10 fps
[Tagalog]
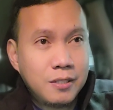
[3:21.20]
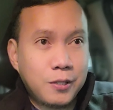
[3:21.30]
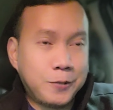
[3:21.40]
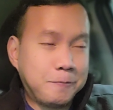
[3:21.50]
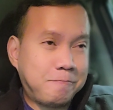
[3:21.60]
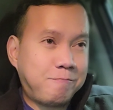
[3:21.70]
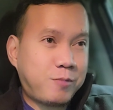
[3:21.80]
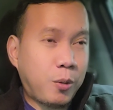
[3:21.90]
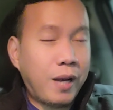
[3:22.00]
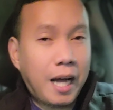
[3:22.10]
So,
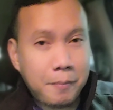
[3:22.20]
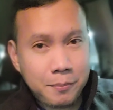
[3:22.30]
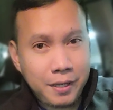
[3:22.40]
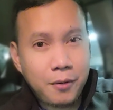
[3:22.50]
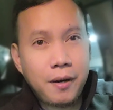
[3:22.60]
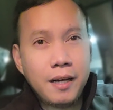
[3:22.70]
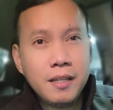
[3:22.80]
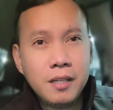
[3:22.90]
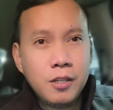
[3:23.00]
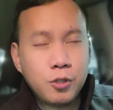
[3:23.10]
wala kami magawa.
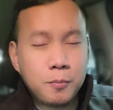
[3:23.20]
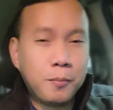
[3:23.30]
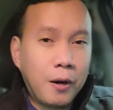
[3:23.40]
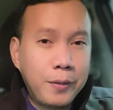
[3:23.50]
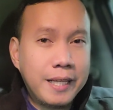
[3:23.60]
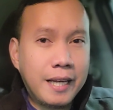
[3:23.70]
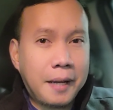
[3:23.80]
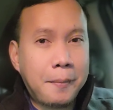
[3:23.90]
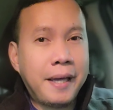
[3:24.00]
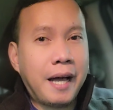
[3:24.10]
So, bumawi na lang
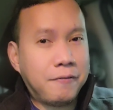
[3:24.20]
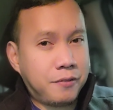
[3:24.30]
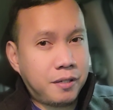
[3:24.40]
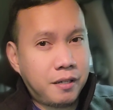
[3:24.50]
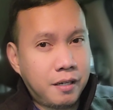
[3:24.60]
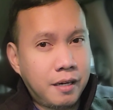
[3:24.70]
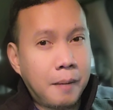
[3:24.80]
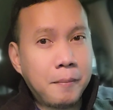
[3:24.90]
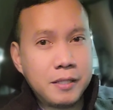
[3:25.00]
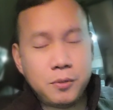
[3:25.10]
kami after
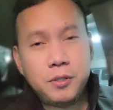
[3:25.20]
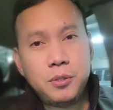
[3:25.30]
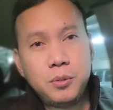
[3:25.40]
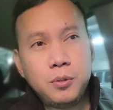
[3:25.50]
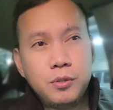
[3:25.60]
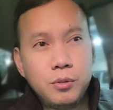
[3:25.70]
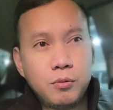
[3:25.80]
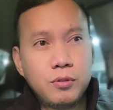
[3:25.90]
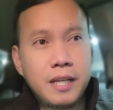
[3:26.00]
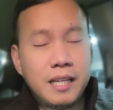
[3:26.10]
a month or two nung
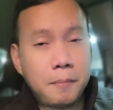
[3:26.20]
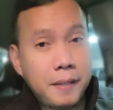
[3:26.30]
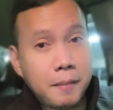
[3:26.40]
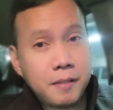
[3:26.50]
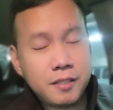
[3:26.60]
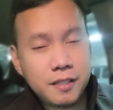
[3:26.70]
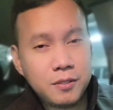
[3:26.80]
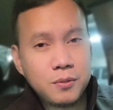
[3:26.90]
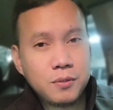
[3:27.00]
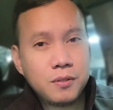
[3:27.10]
kung saan nag-pick up ng
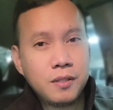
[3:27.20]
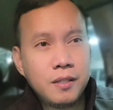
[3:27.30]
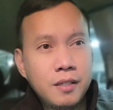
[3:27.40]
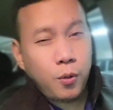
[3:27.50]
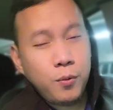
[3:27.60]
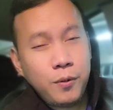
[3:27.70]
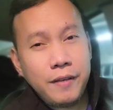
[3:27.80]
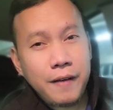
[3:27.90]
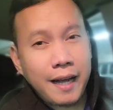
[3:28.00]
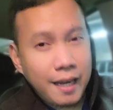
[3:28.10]
census. So,
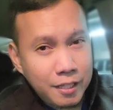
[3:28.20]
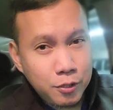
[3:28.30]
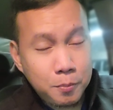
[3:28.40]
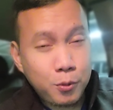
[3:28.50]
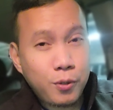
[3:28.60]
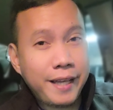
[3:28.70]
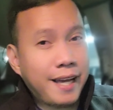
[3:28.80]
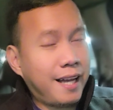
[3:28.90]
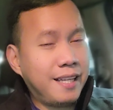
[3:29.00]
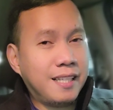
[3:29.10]
if akala nyo puro
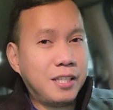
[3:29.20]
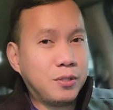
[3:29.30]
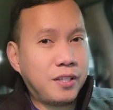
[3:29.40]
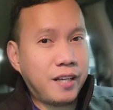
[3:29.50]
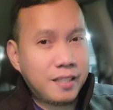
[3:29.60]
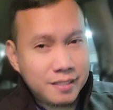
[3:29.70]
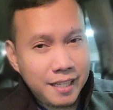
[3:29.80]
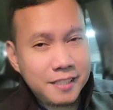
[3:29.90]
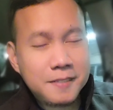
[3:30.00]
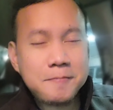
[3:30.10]
ayahay na dito sa United
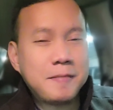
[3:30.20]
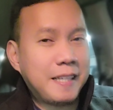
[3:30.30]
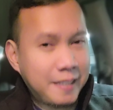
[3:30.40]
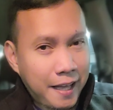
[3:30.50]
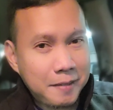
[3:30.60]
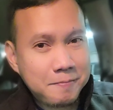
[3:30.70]
States, hindi.